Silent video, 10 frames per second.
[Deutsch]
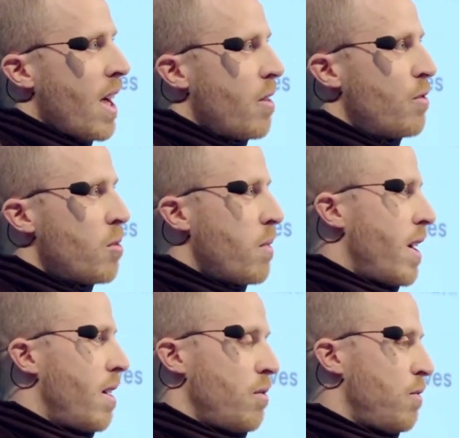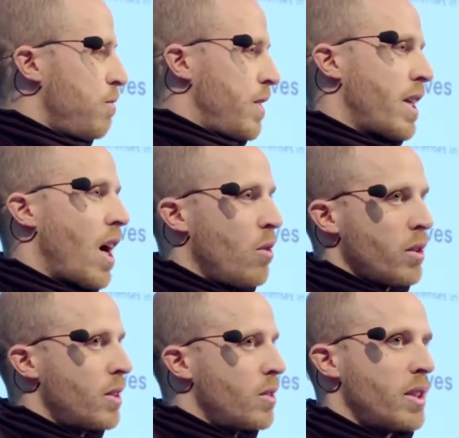äh, viel mehr
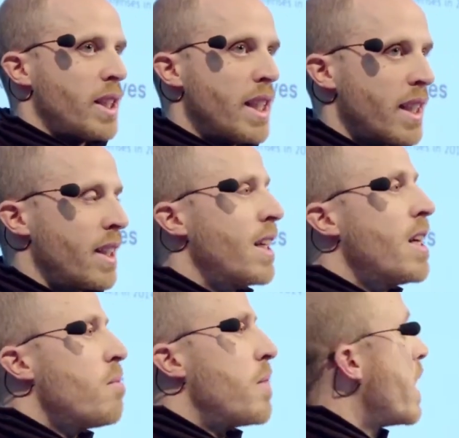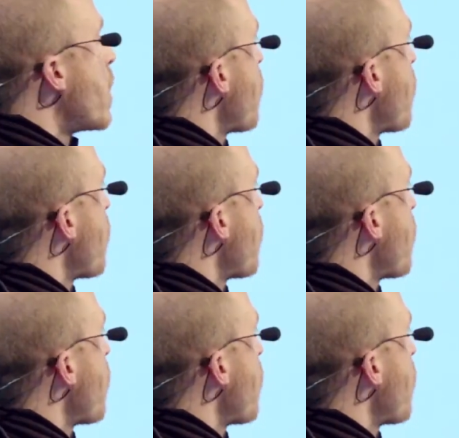Vertrauensdozierende, mit denen